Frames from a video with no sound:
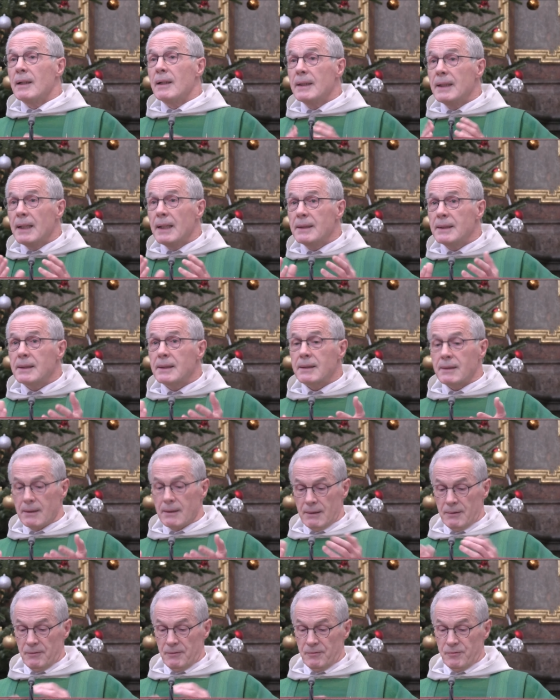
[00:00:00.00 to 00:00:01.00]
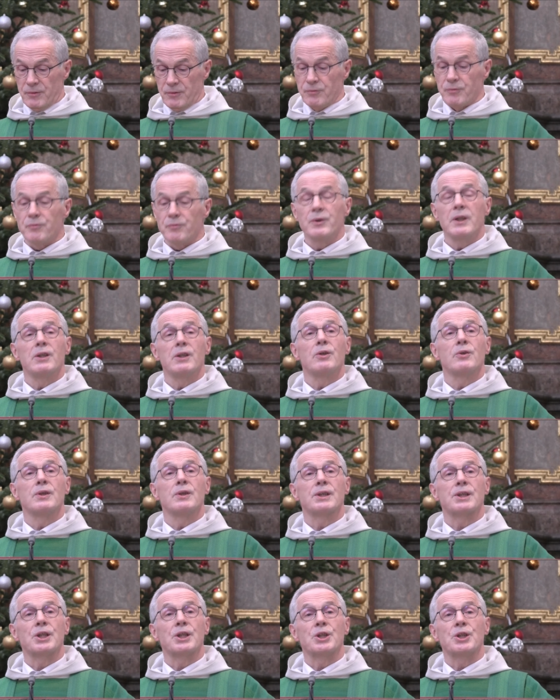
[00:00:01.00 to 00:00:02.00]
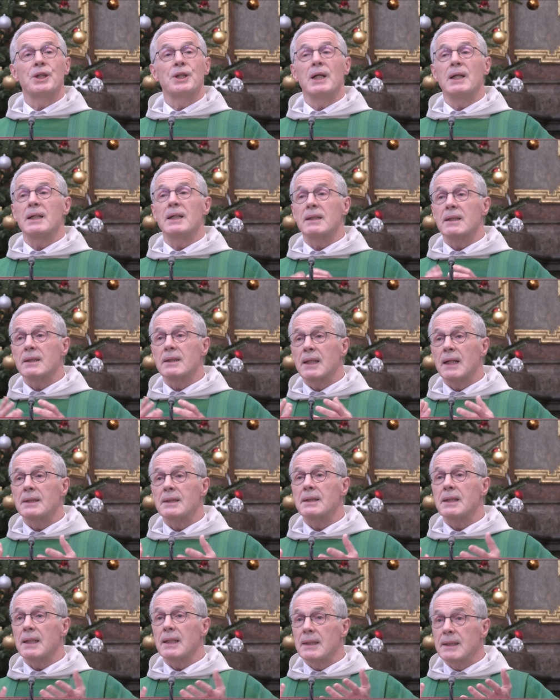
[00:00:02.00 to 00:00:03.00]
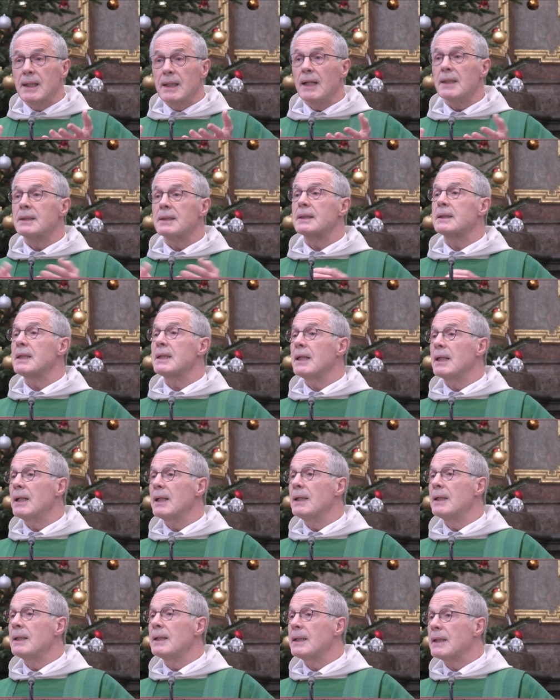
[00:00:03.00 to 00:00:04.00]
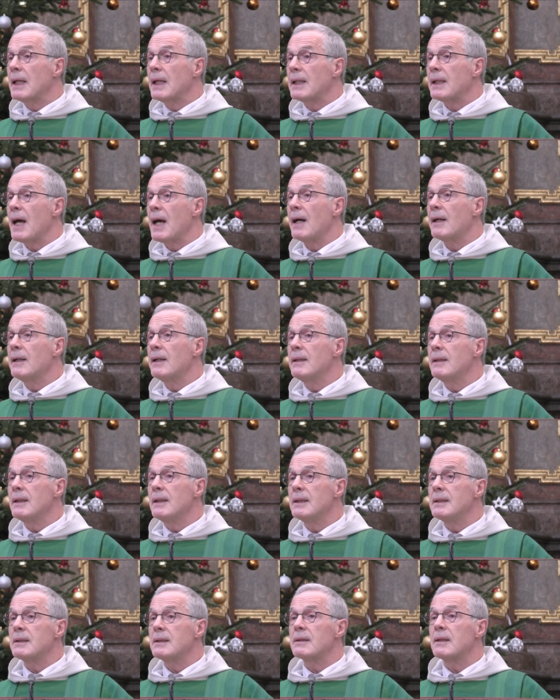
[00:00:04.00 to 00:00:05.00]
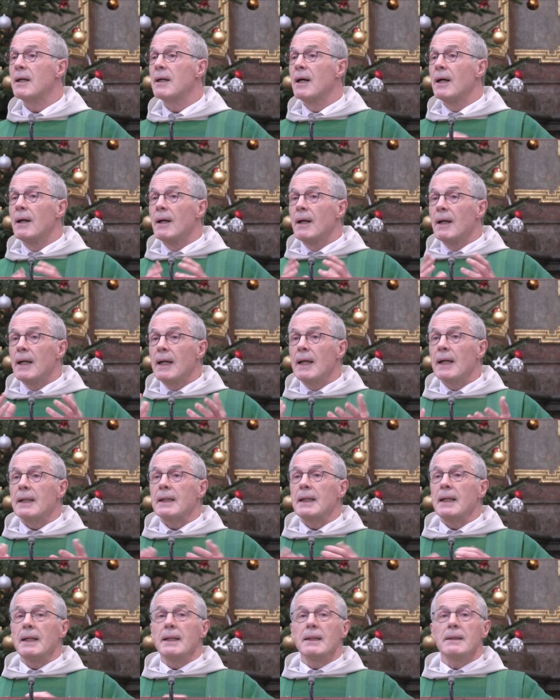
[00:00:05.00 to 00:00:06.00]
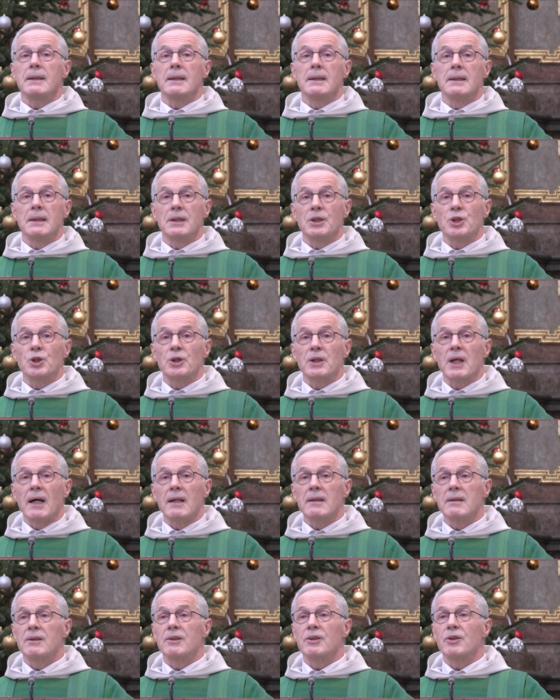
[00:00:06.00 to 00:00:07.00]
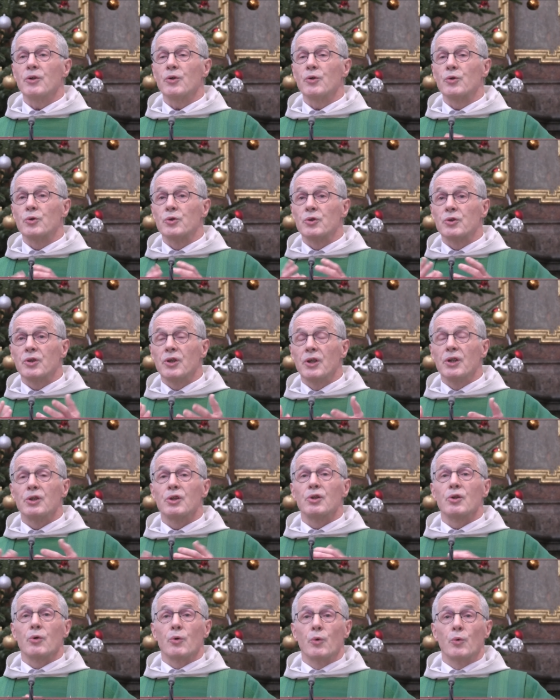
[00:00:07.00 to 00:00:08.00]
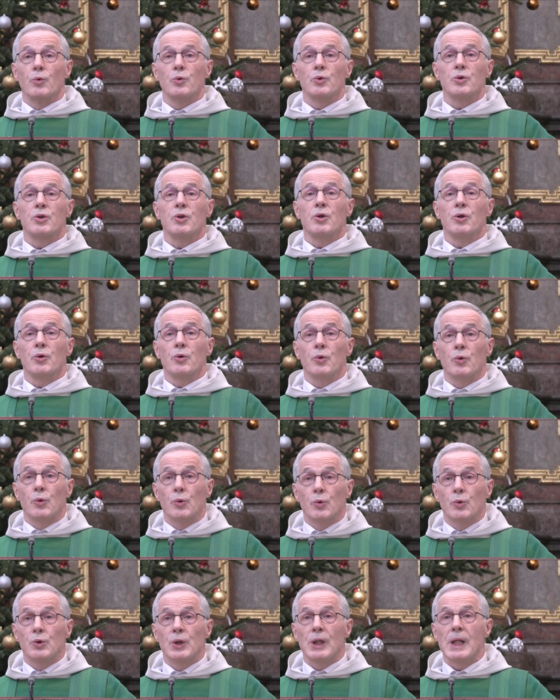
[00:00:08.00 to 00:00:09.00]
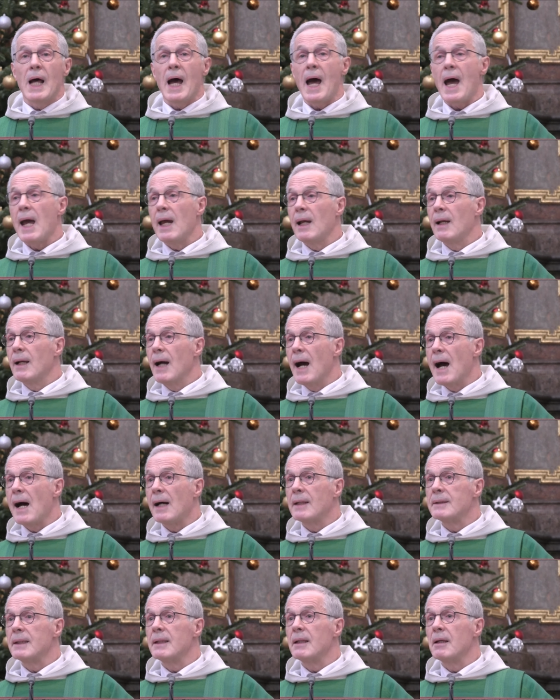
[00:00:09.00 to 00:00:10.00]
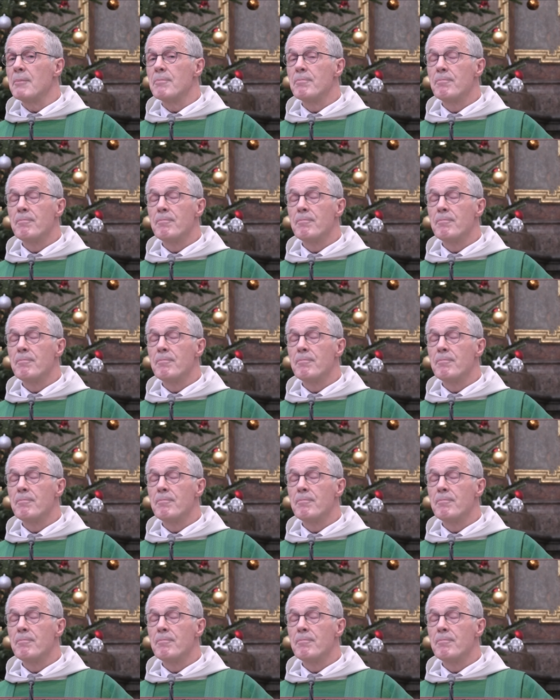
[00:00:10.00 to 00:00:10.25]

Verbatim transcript: Jetzt wurde uns geschildert, dass er tatsächlich gegangen ist. Er geht in die Stadt und droht Unheil an.